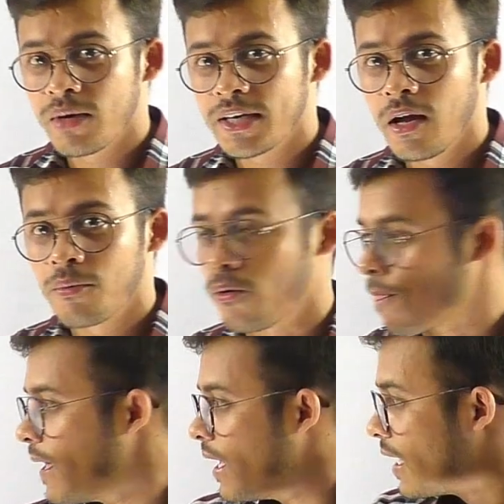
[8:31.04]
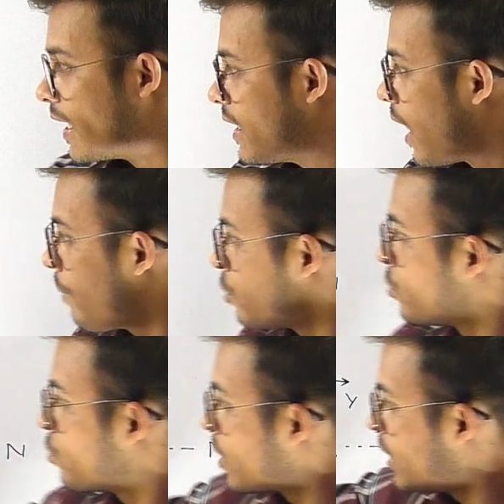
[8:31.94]
समझ में आ रही है आपको यानी यहाँ पर
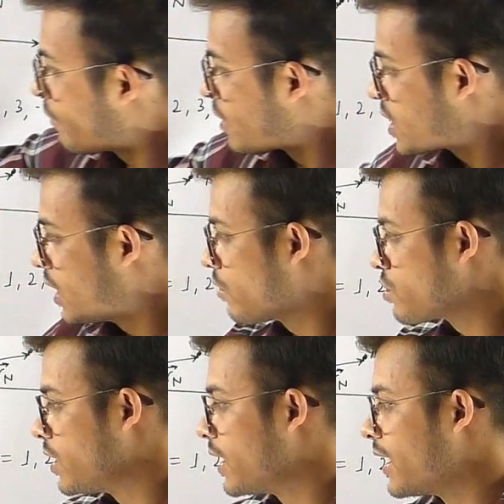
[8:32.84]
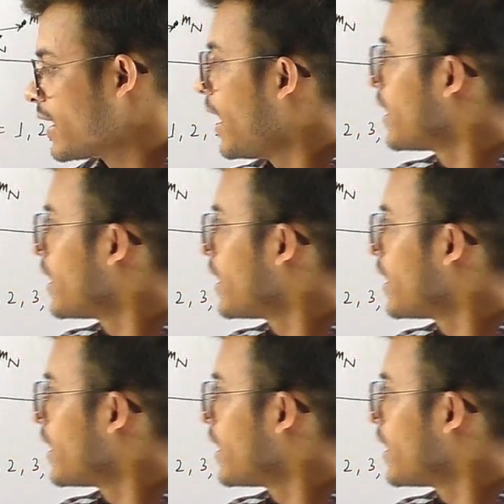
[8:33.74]
जो टोटल डिफरेंशियल इक्वेशन निकल के